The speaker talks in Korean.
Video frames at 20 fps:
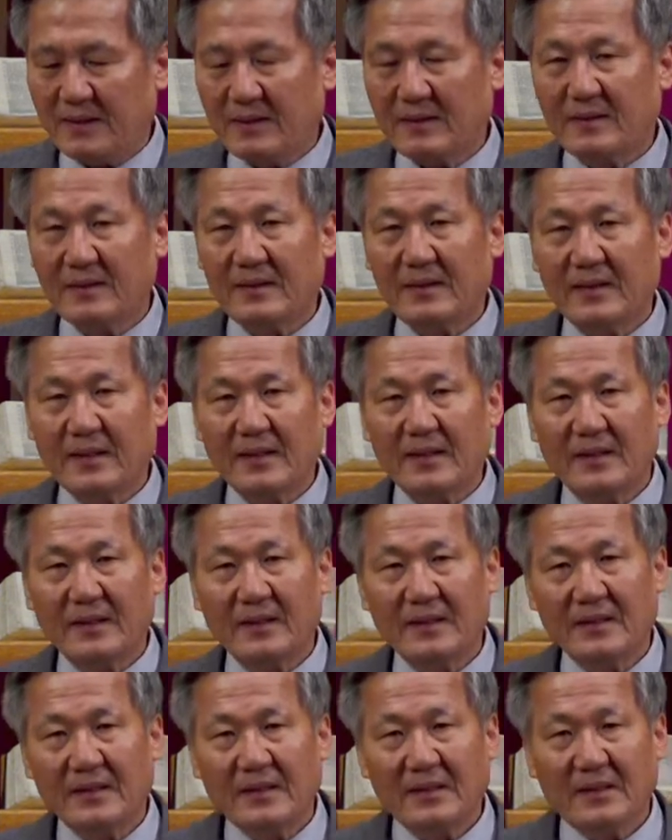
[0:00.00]
그때
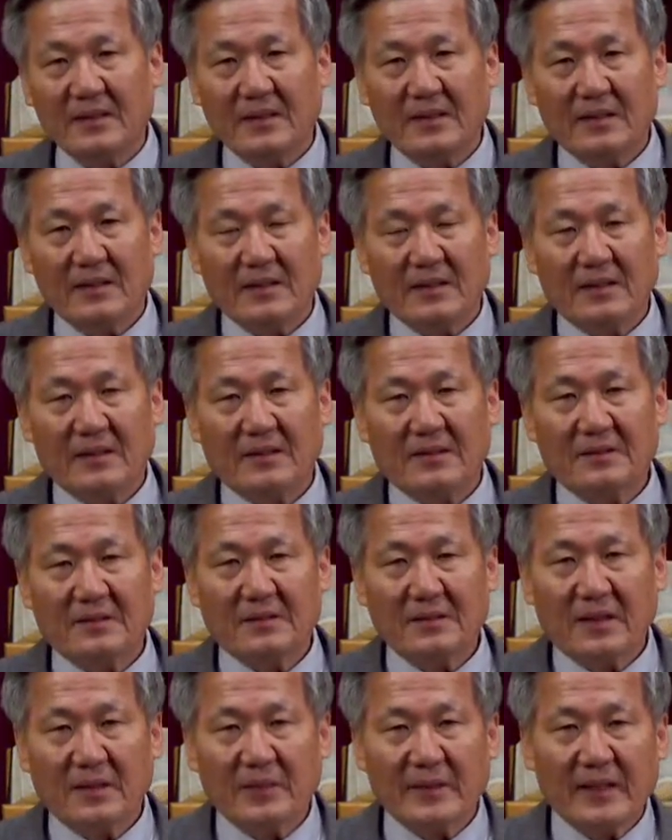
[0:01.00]
그럴
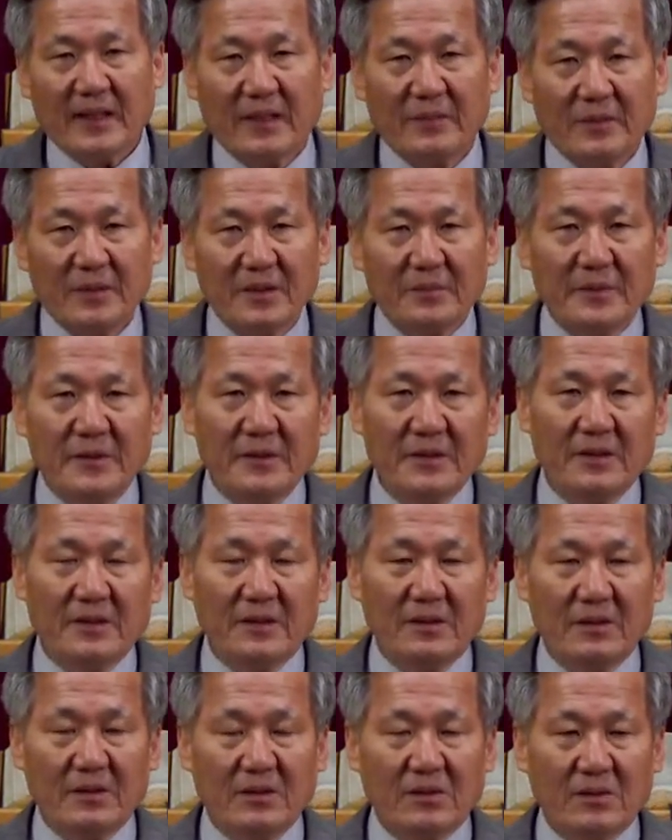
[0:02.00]
때마다 아버님은
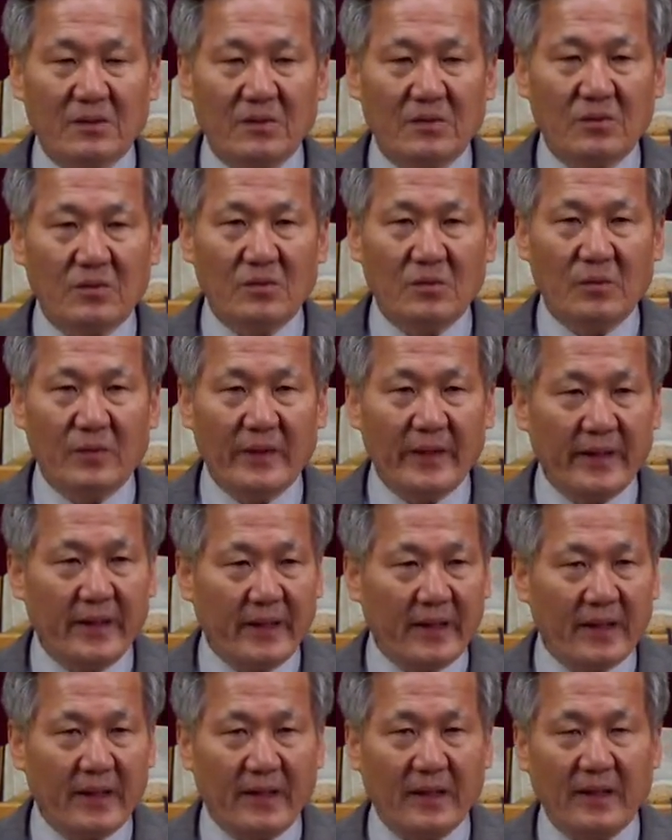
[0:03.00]
그
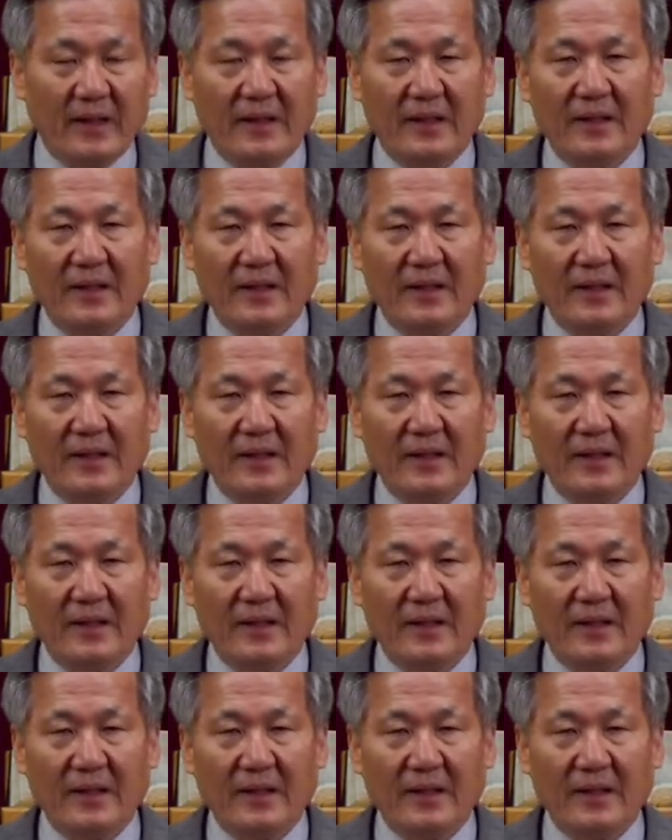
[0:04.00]
왜